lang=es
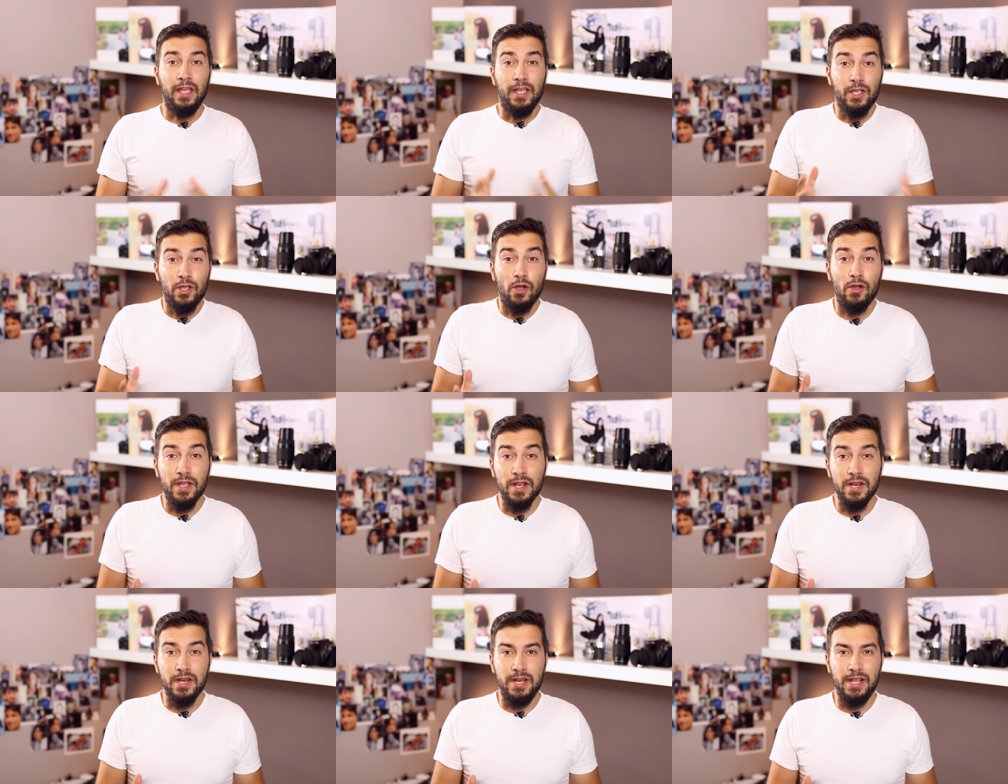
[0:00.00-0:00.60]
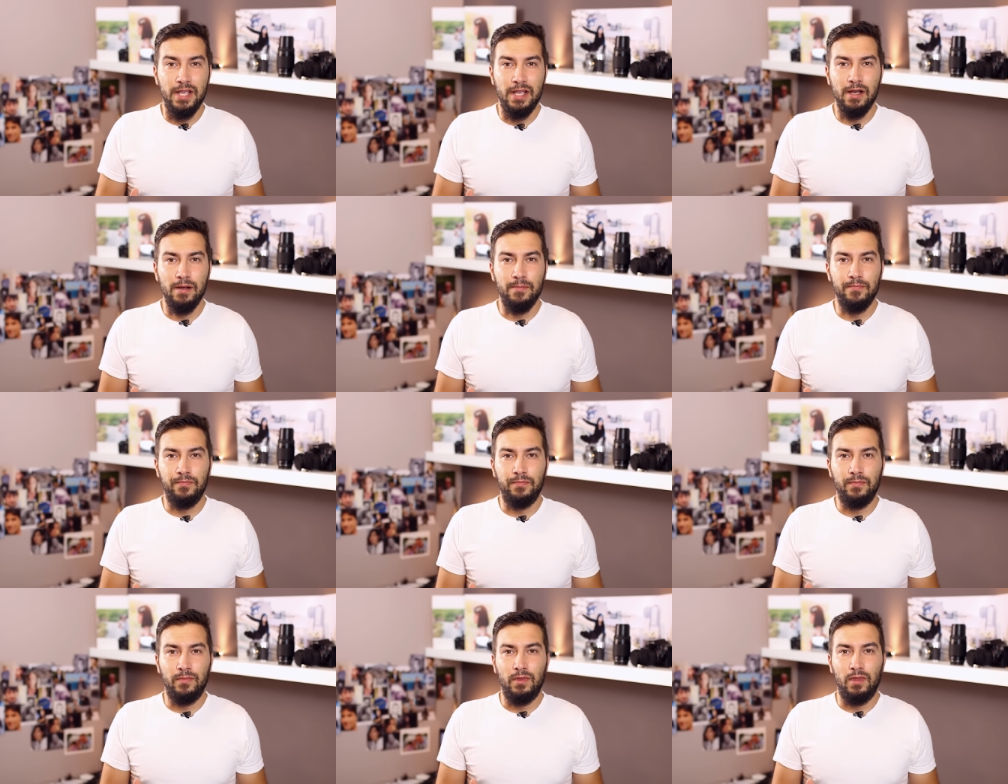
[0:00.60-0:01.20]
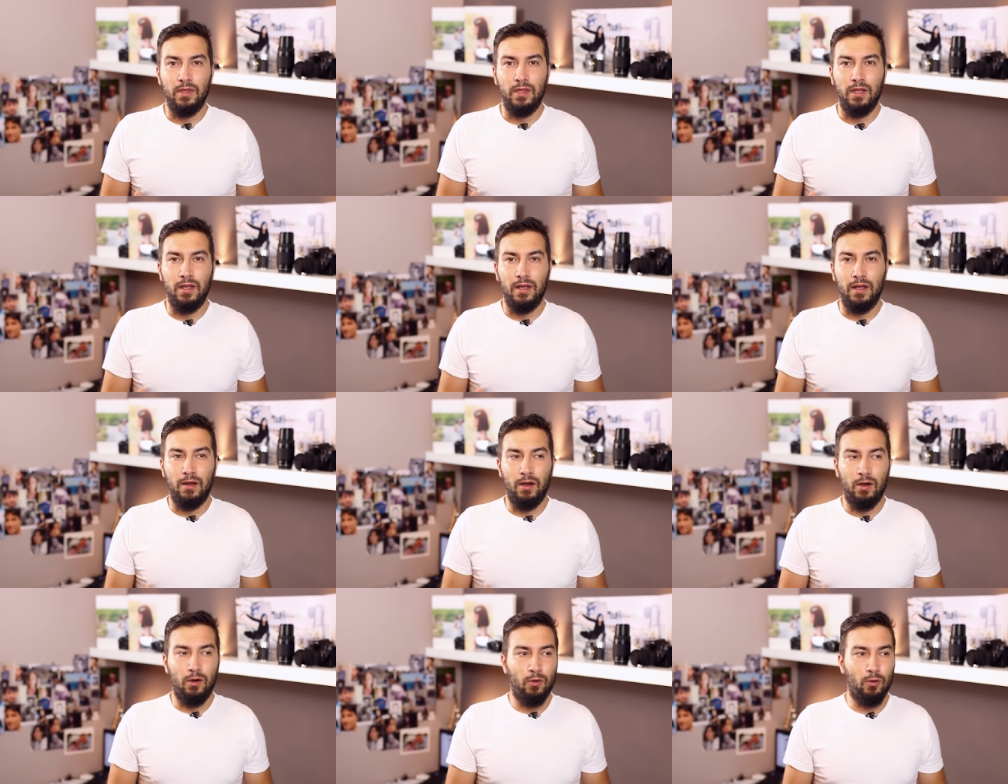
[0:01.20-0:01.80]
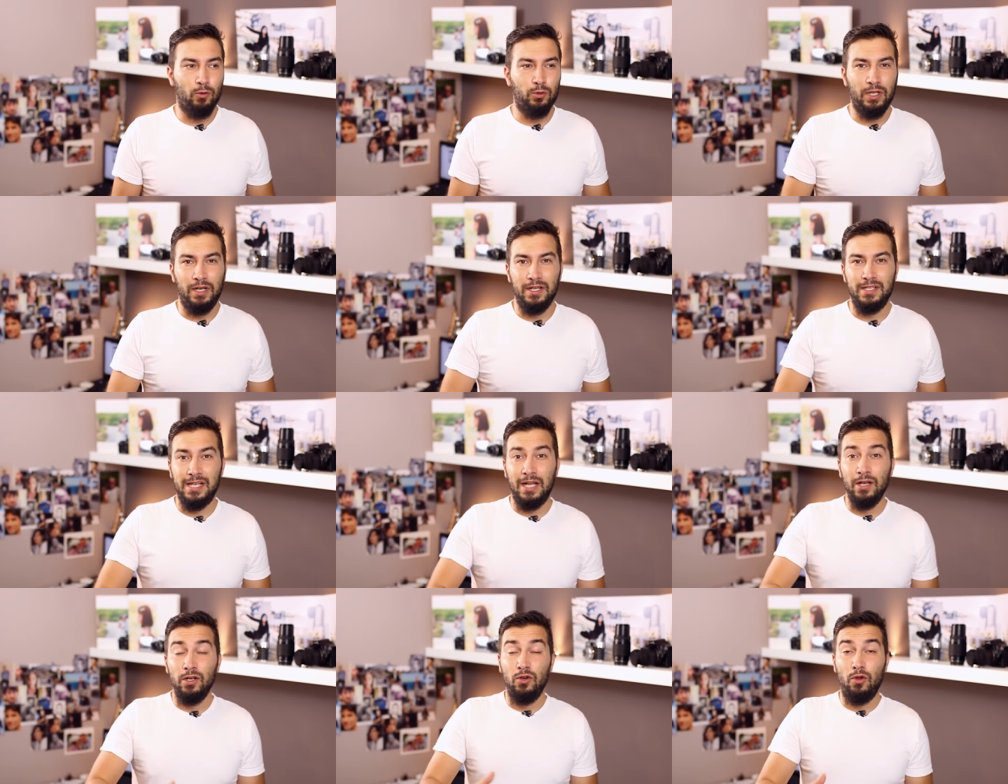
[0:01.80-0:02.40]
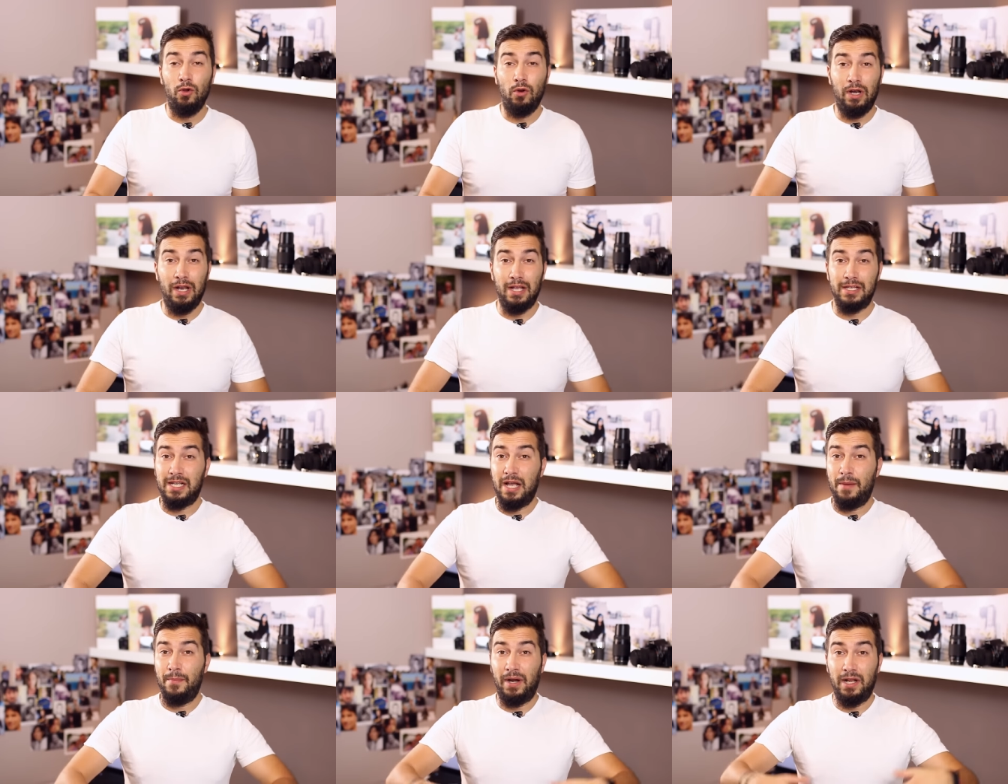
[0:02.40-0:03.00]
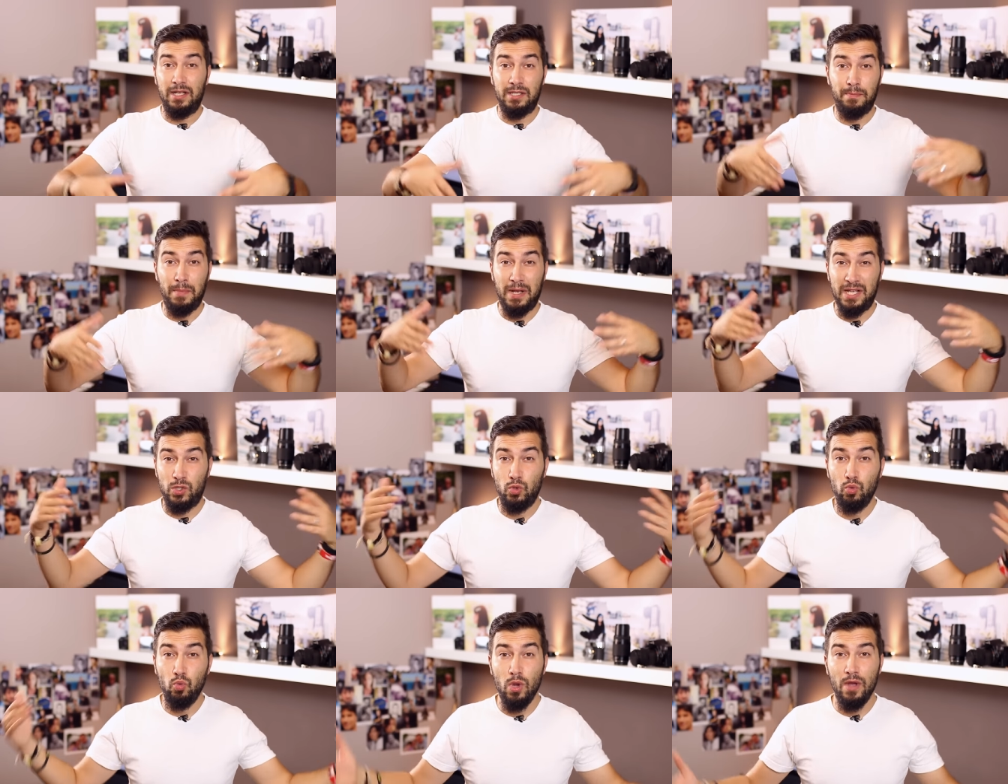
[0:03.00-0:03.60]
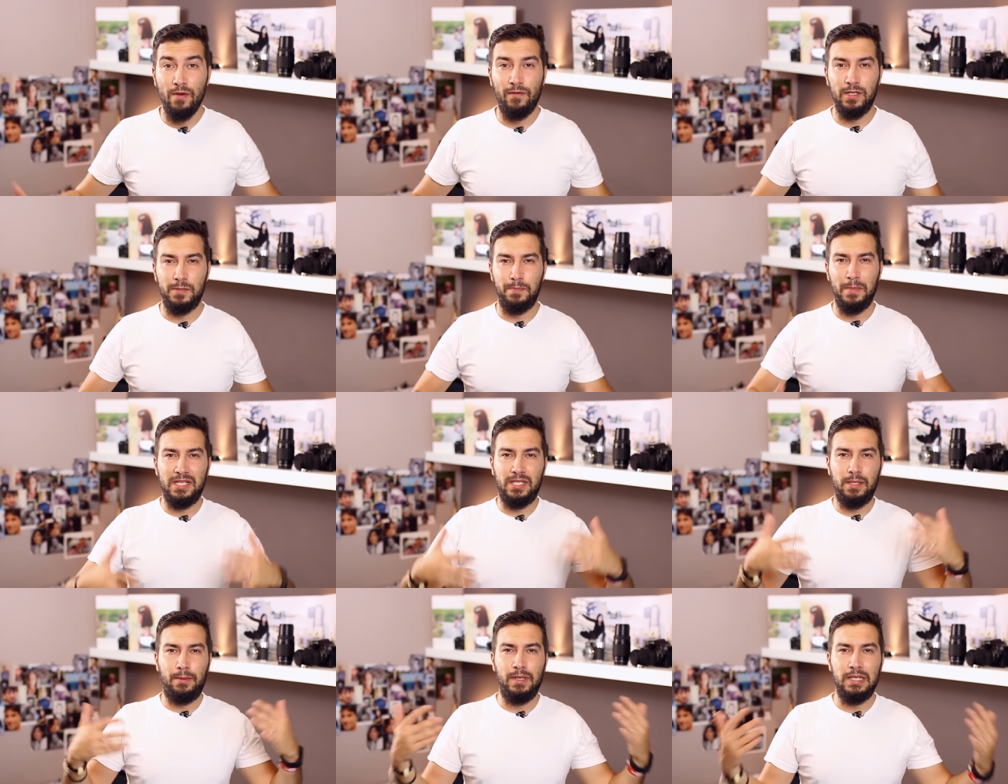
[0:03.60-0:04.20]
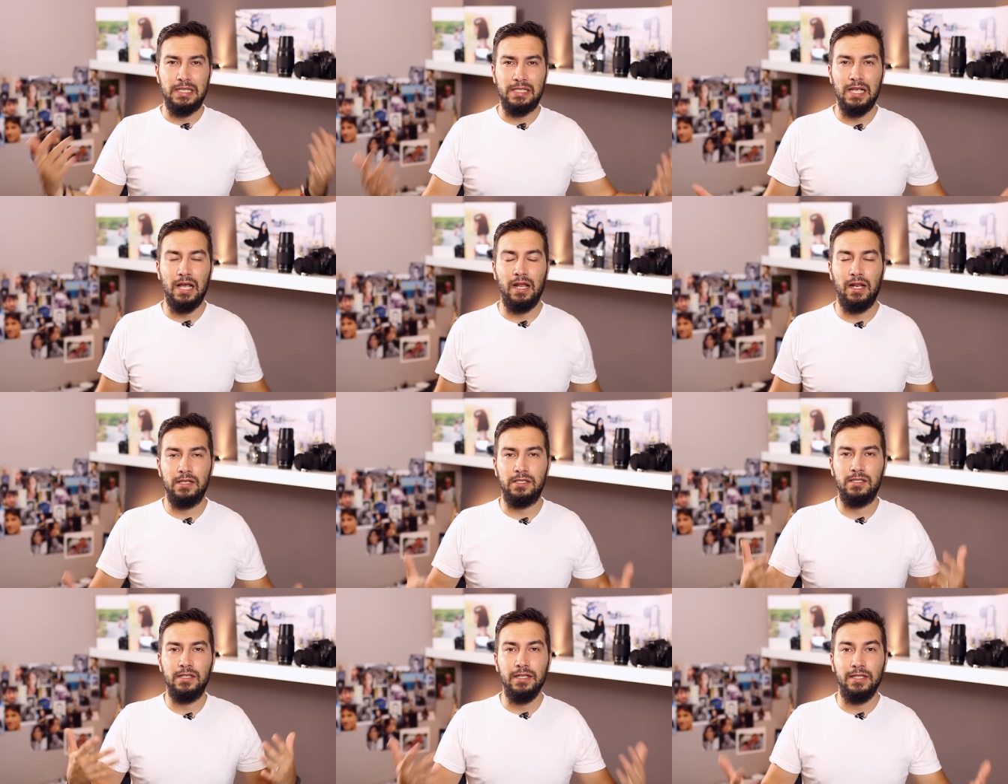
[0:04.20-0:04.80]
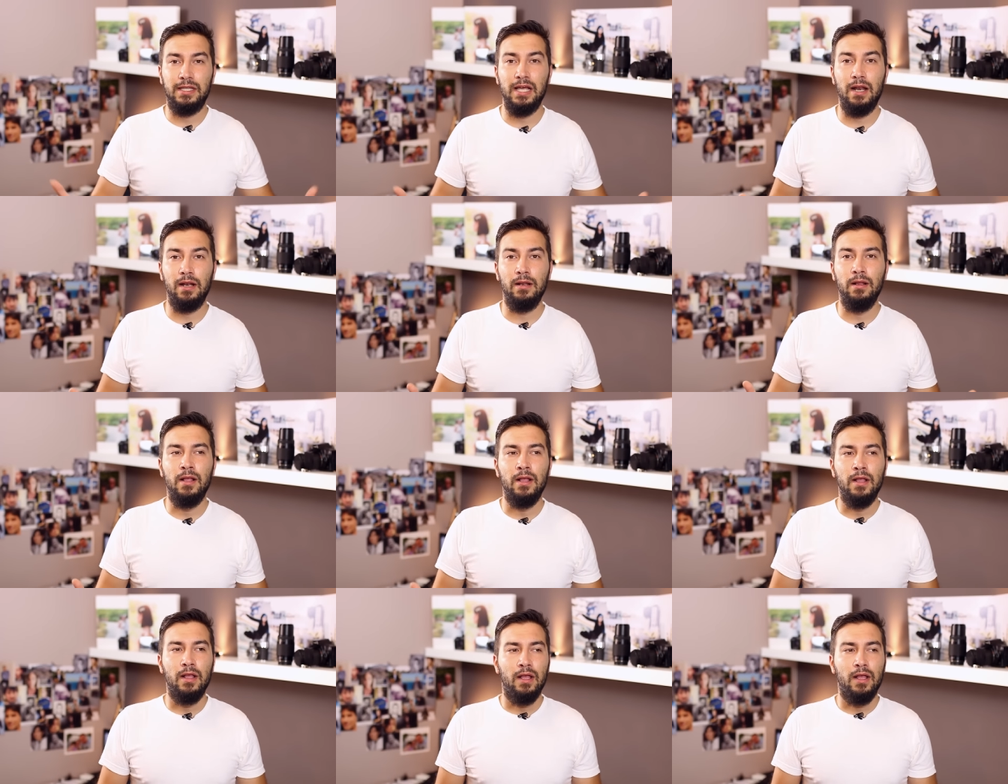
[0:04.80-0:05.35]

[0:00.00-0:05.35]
Y hoy en día, utilizando las cámaras más nuevas, más avanzadas y tal,